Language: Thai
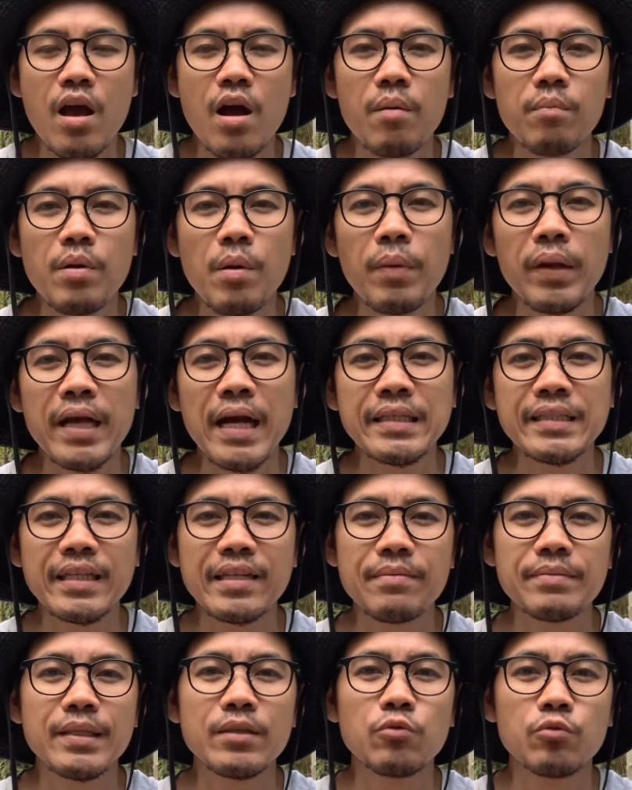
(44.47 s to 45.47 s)
เพื่อเป็นการส
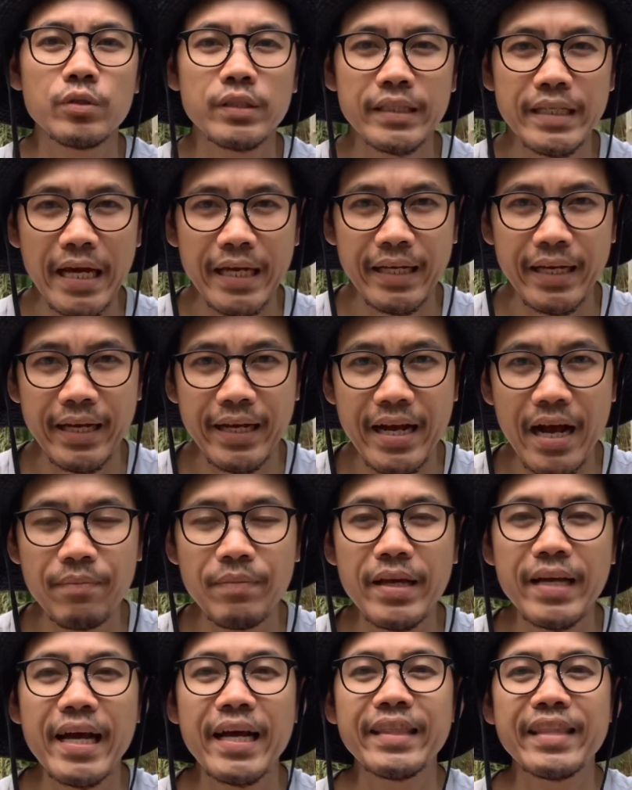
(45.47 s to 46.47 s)
นับสนุนซันนะครับ
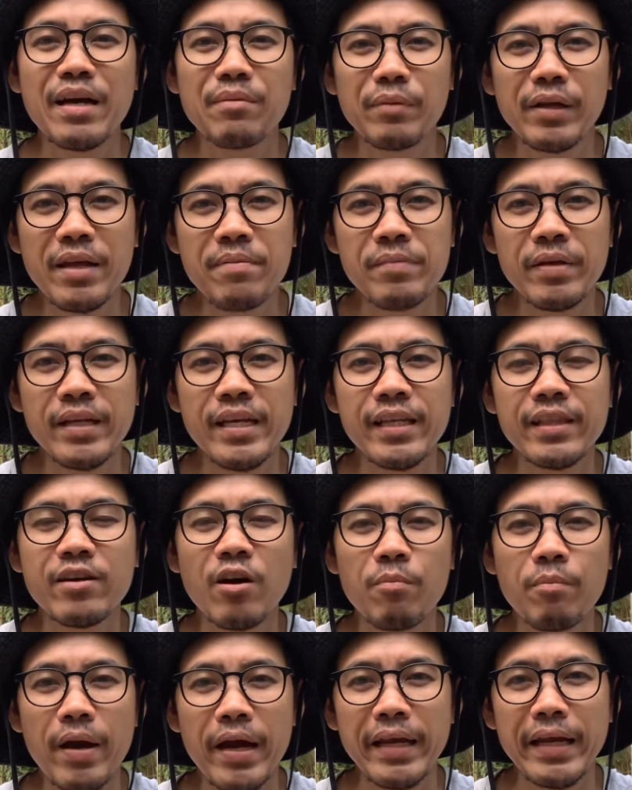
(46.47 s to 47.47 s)
ในการทำคลิปดีๆต่
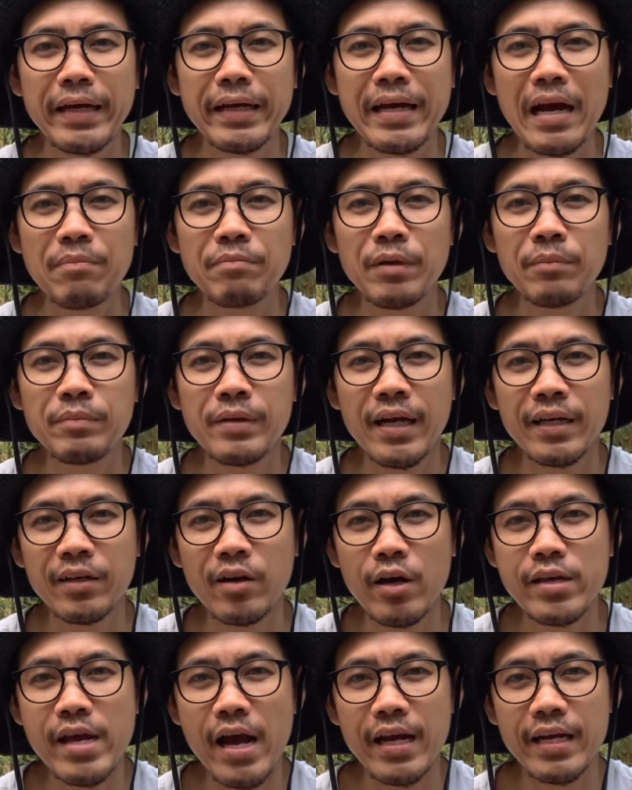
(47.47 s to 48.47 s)
อไปนะครับเพื่อนๆ
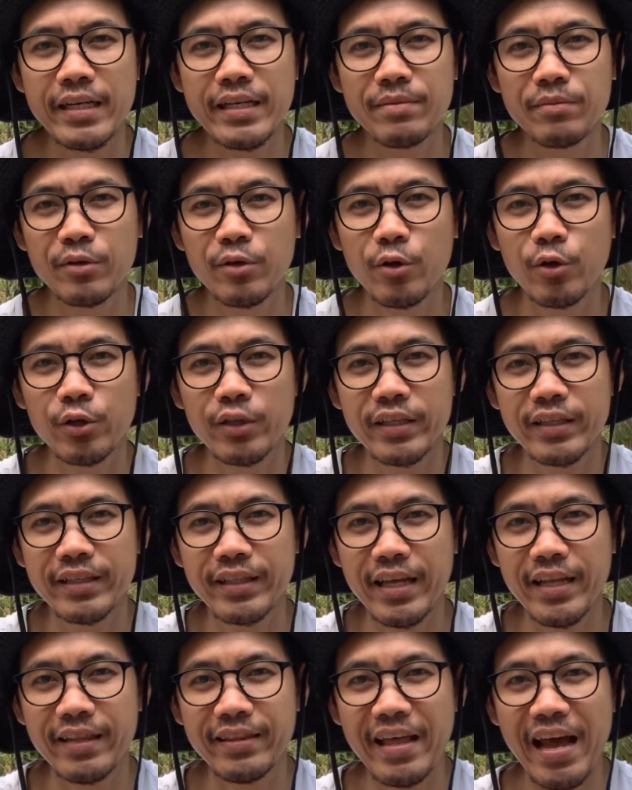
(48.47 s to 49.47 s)
ก็อย่าลืมกด
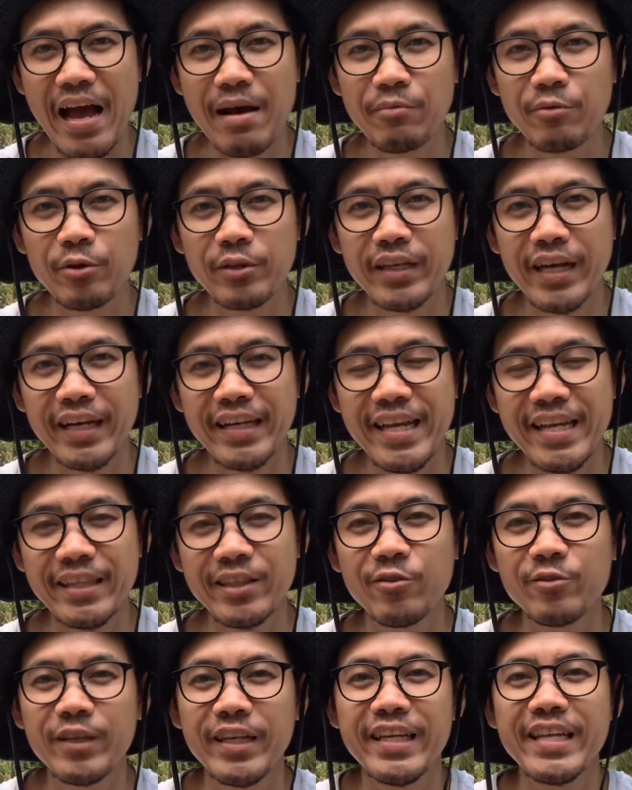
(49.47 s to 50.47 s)
ติดตามกดกระดิ่งต
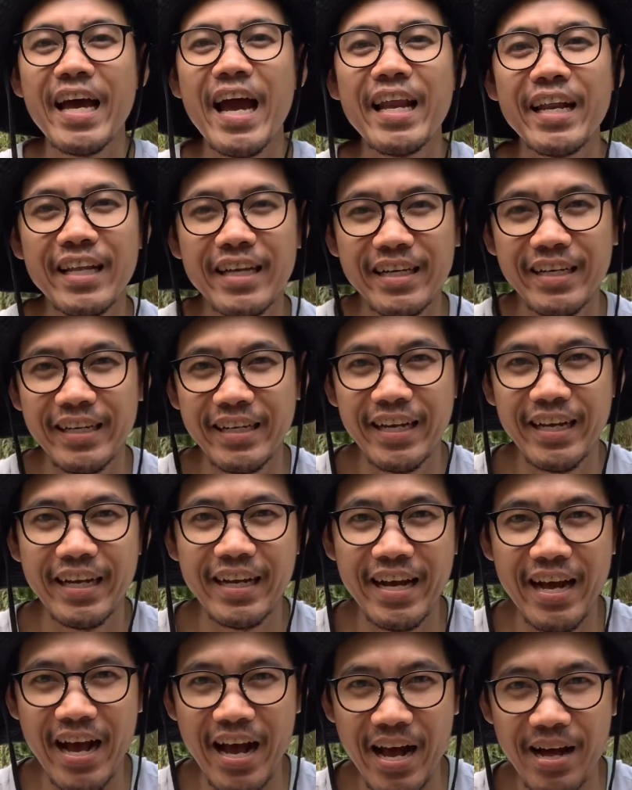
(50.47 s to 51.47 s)
รงนี้ได้เลยนะ
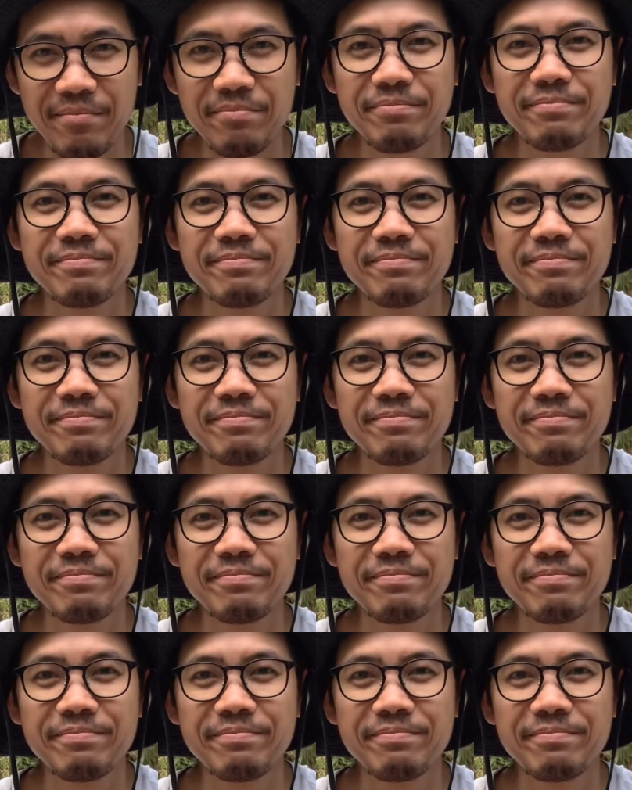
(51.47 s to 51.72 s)
ครับ